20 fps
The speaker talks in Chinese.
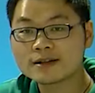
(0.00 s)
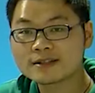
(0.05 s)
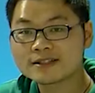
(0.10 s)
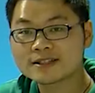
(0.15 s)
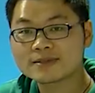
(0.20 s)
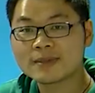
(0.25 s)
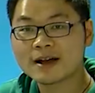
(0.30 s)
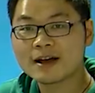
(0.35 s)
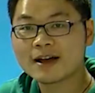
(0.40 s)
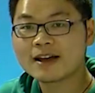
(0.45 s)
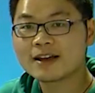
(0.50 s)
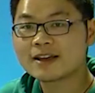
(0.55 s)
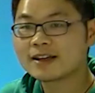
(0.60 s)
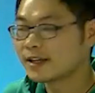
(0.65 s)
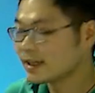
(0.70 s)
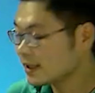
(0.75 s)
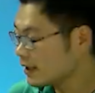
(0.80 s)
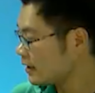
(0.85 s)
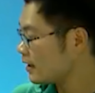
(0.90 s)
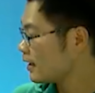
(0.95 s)
是吗？
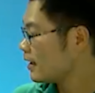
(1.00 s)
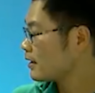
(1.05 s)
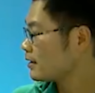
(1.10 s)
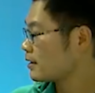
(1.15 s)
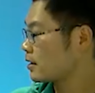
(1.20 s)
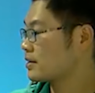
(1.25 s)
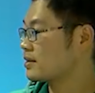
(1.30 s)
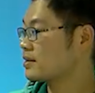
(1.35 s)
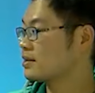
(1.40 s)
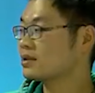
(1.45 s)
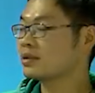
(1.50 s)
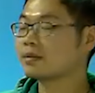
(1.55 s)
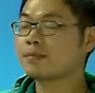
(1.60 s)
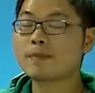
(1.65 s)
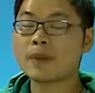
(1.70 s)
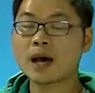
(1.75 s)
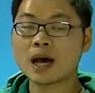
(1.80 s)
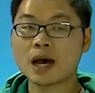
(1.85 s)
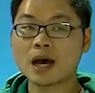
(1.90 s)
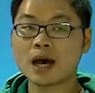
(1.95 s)
哎，那四
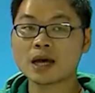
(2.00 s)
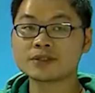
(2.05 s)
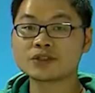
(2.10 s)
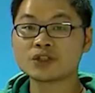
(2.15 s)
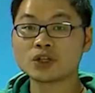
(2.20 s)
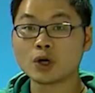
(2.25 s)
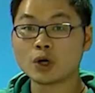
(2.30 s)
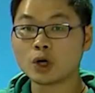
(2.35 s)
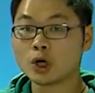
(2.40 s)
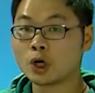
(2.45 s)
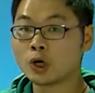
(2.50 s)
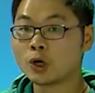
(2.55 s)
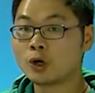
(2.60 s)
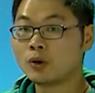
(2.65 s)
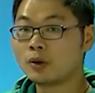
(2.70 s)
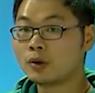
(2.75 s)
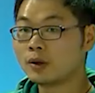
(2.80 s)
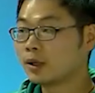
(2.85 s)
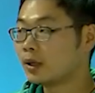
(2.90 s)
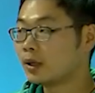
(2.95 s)
八就